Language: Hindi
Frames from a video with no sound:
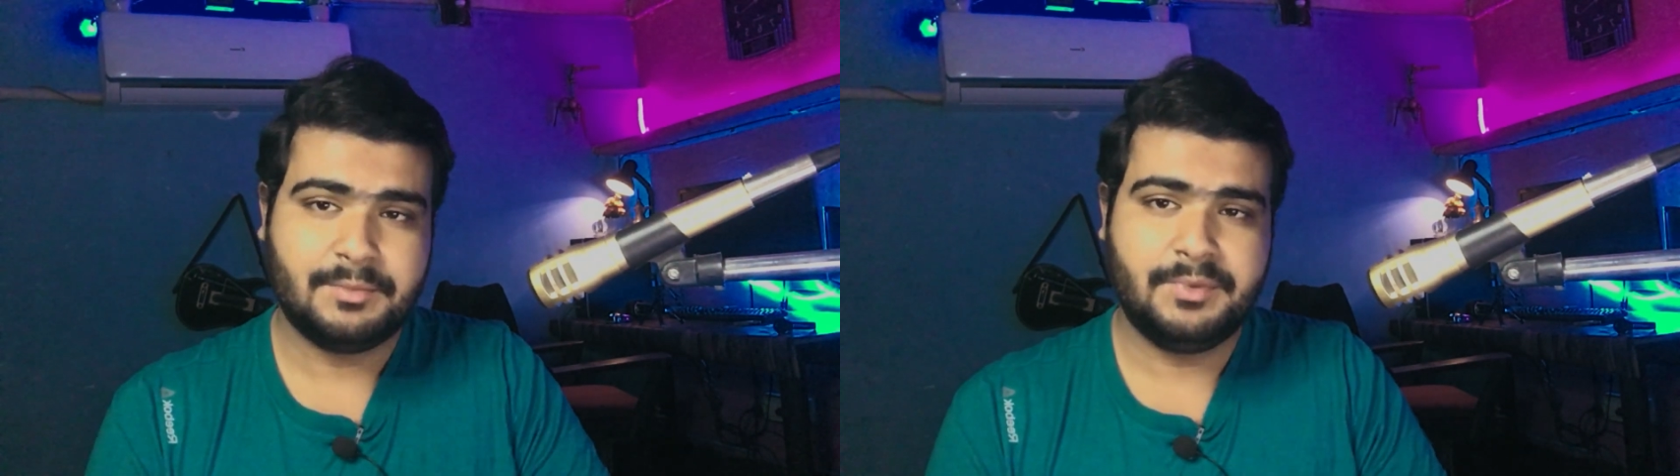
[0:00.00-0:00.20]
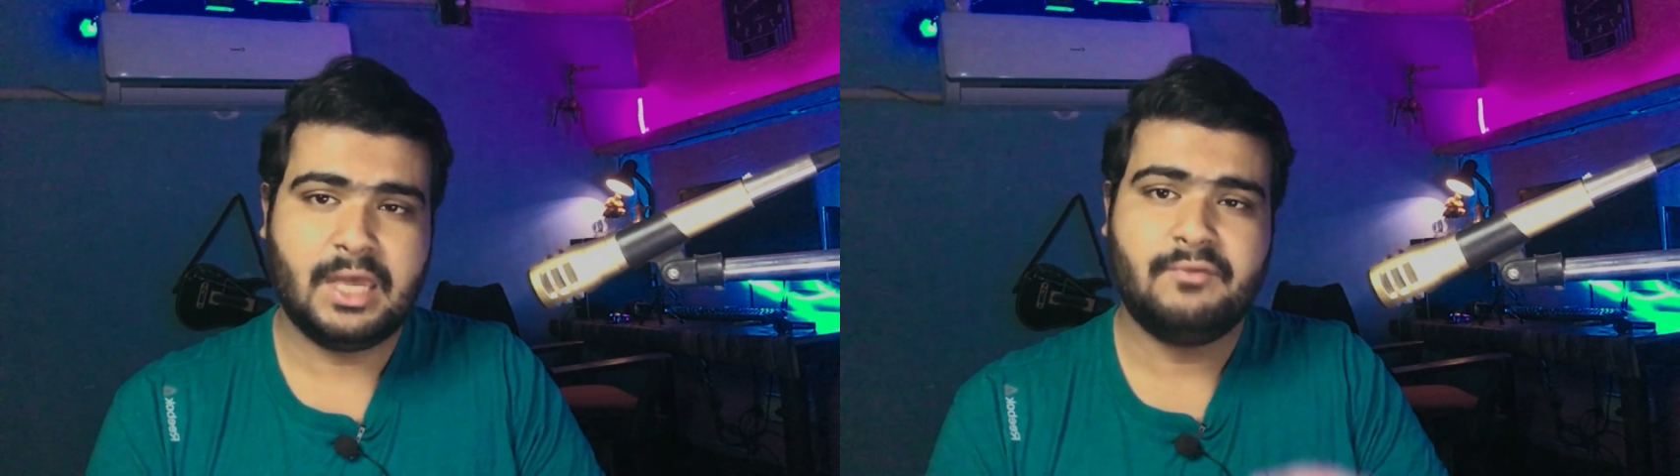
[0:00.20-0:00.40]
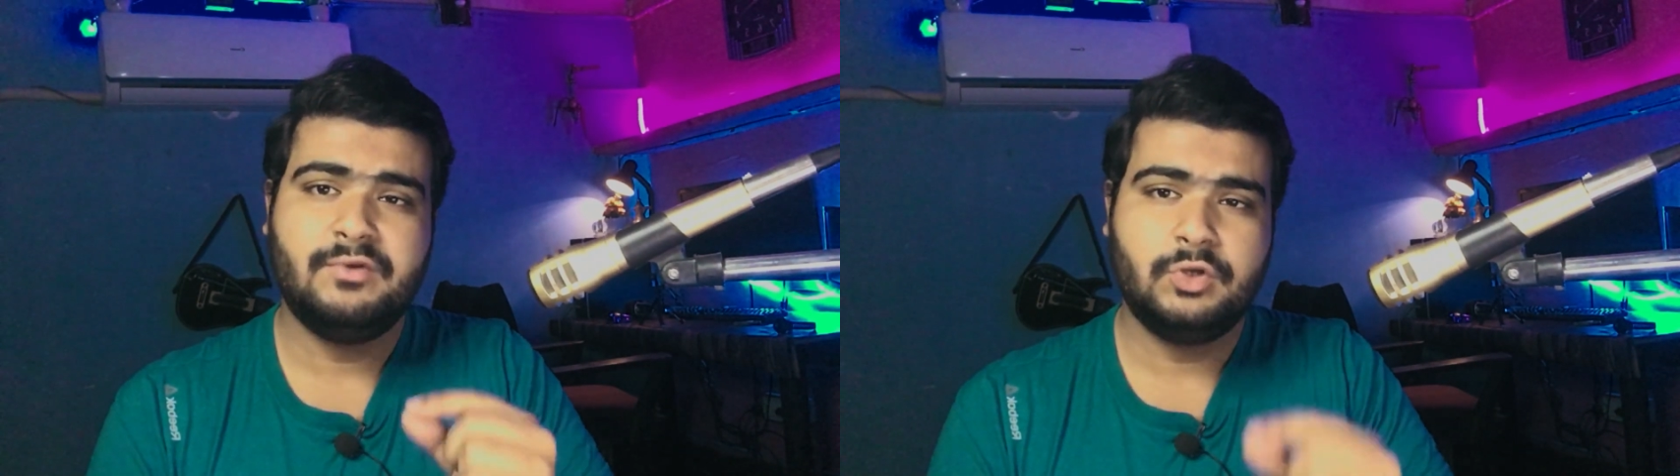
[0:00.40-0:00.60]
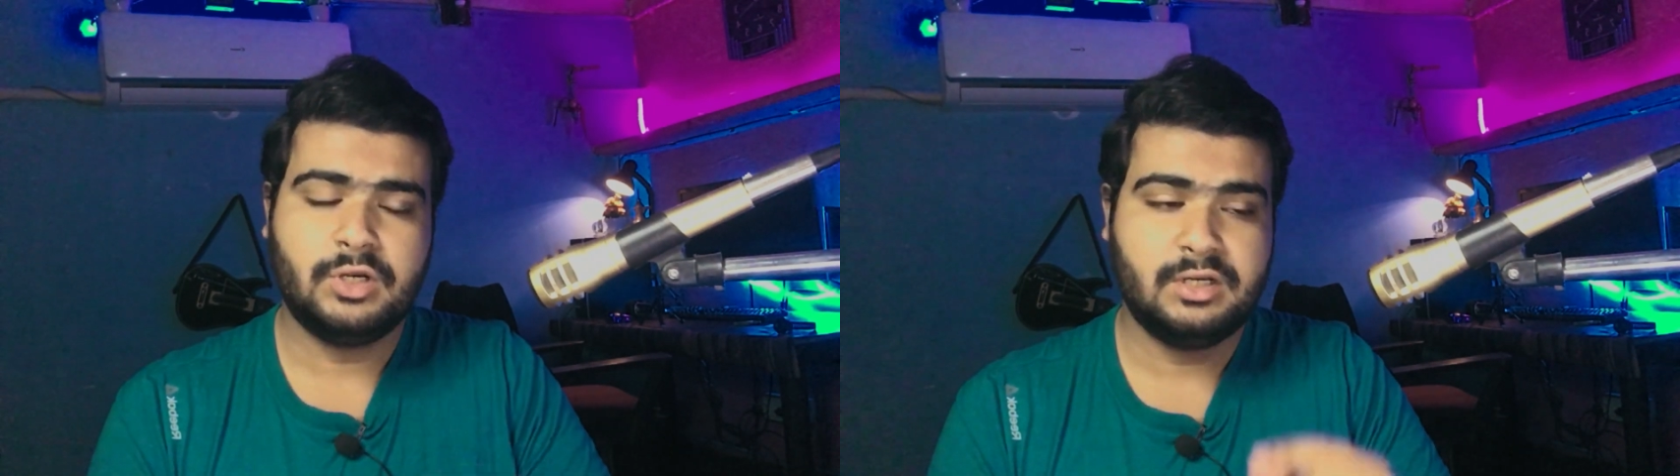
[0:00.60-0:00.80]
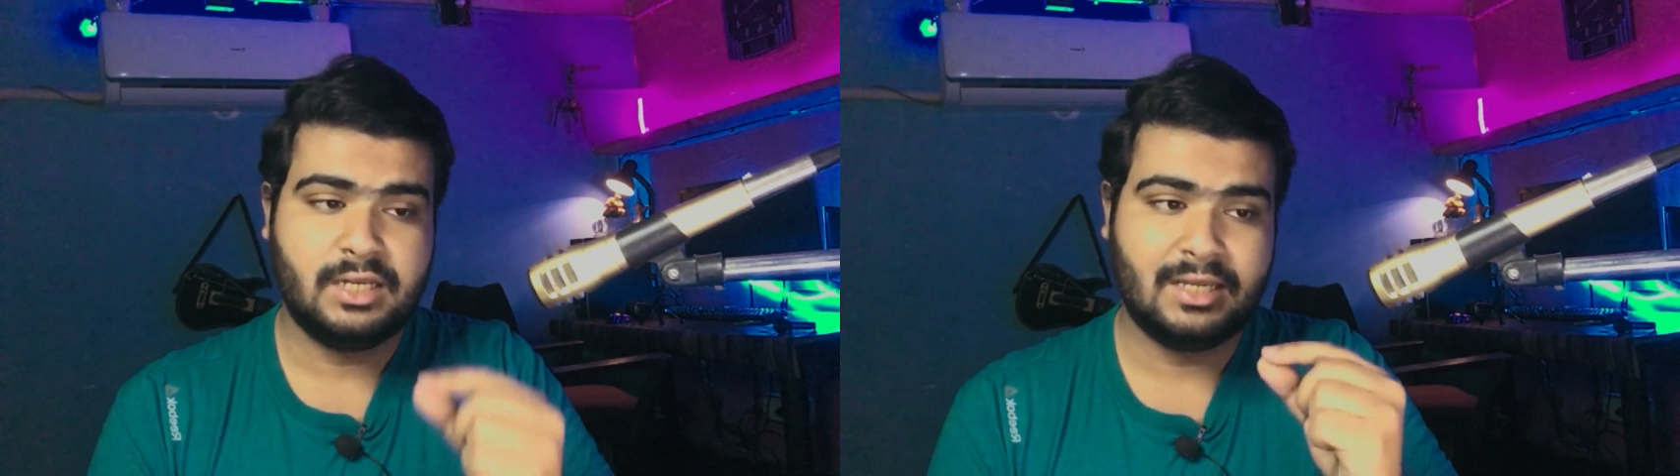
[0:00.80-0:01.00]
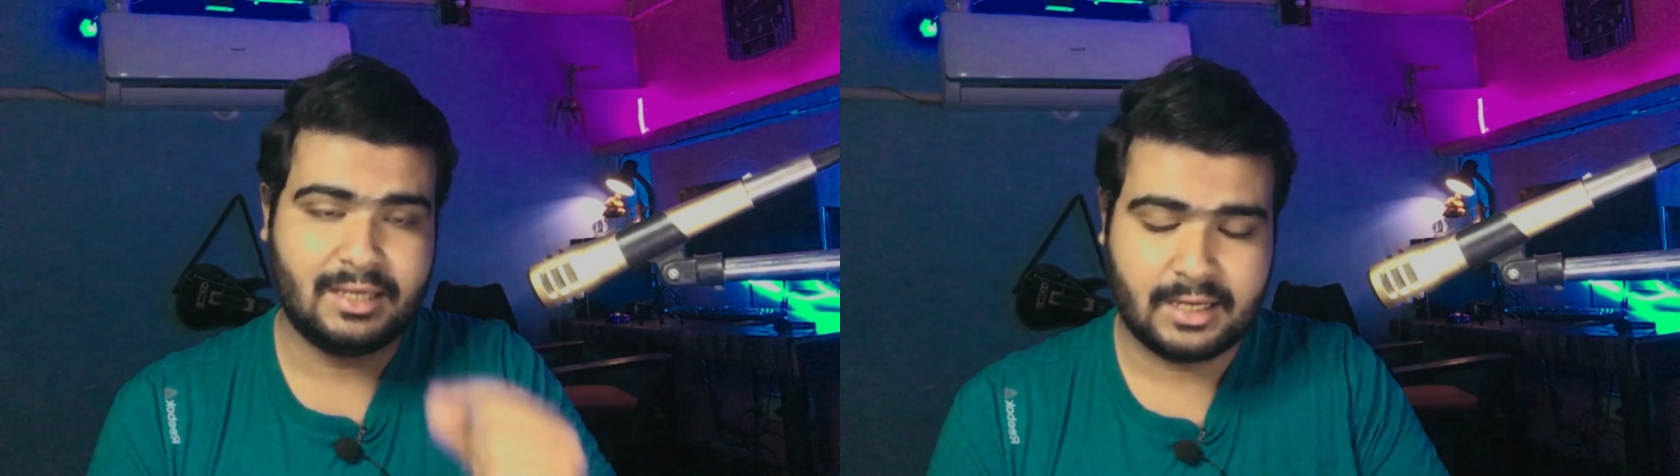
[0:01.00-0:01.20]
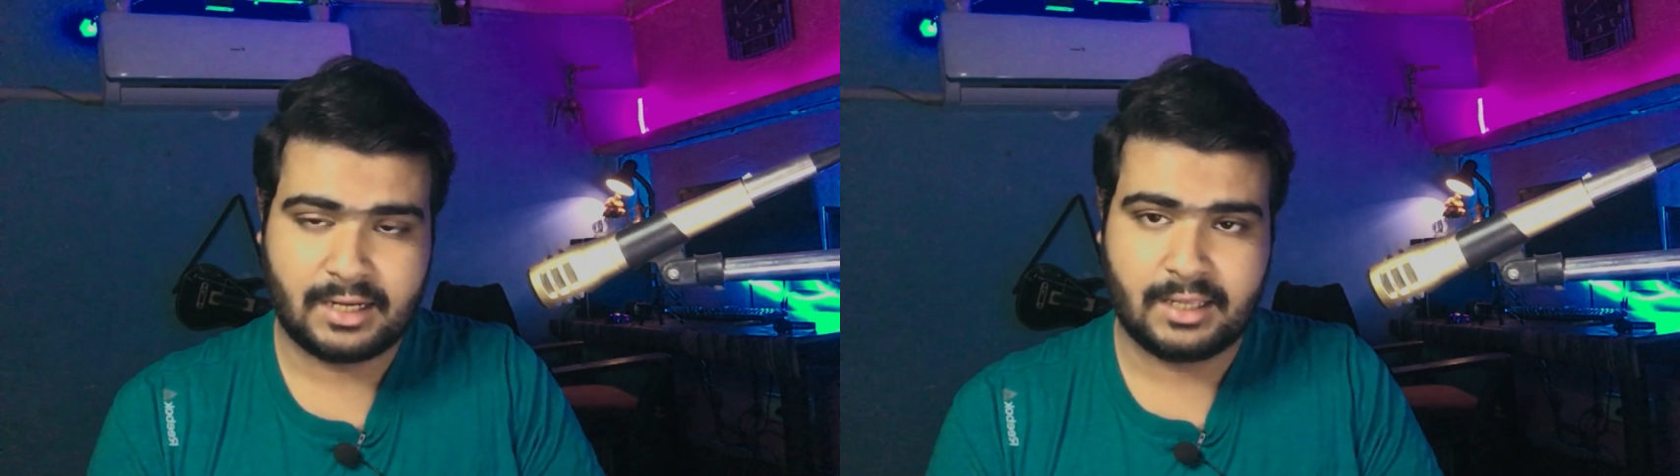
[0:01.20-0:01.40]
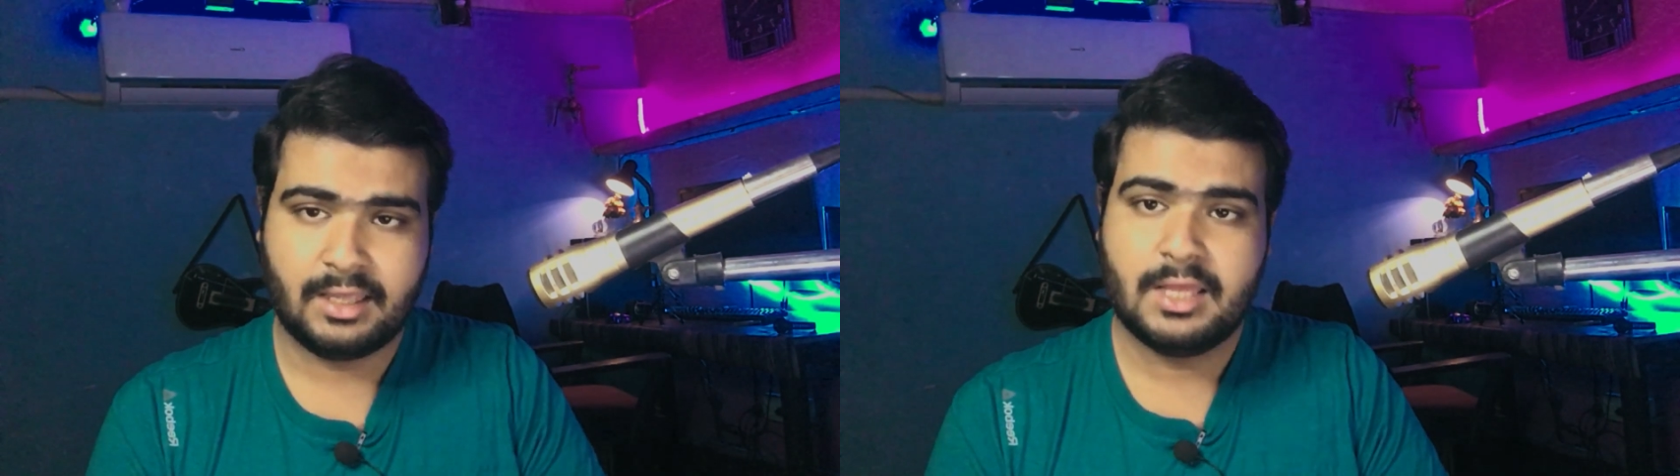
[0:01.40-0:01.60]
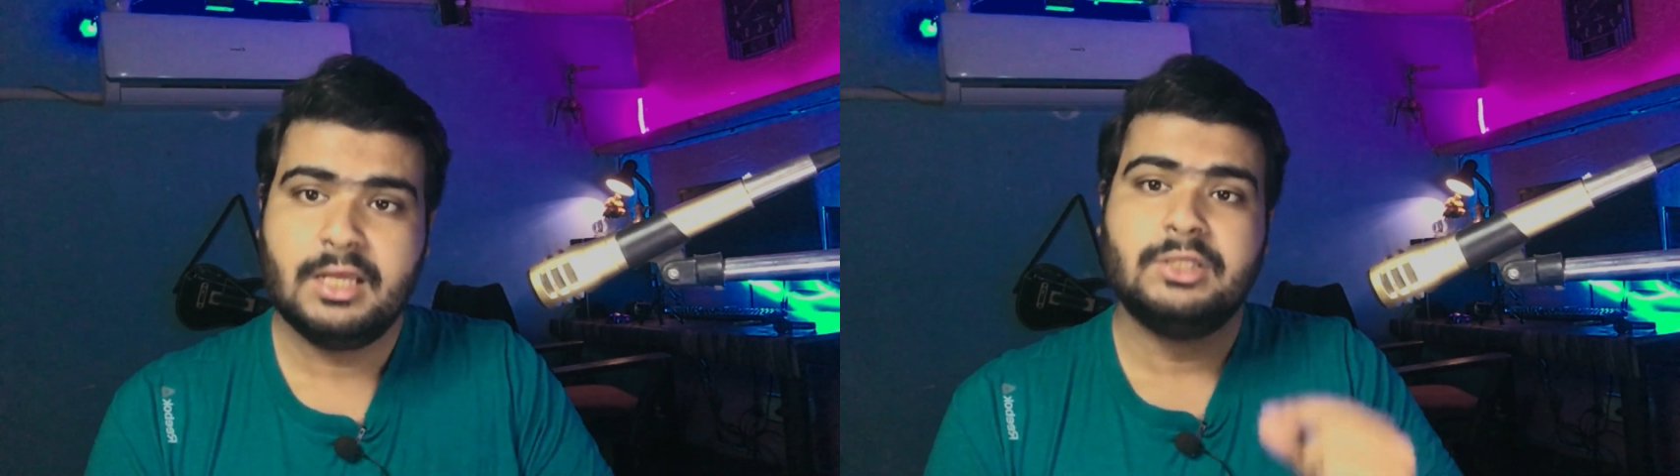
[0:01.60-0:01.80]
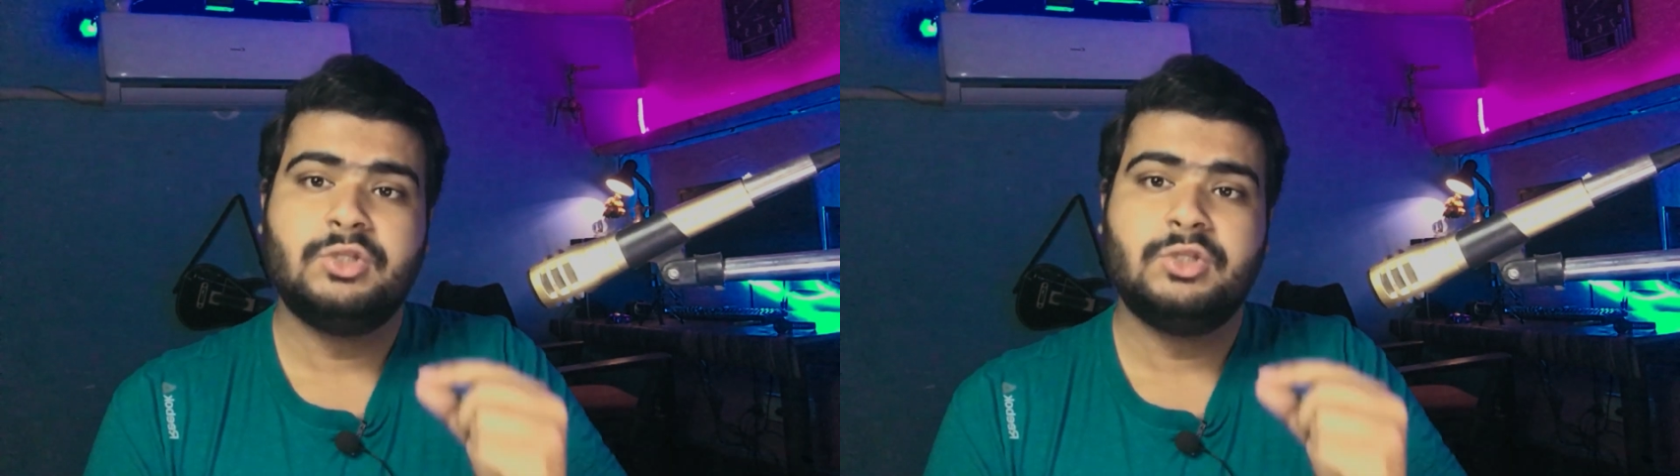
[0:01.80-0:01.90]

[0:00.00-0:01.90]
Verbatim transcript: जब भी आप वीडियो एडिटिंग करें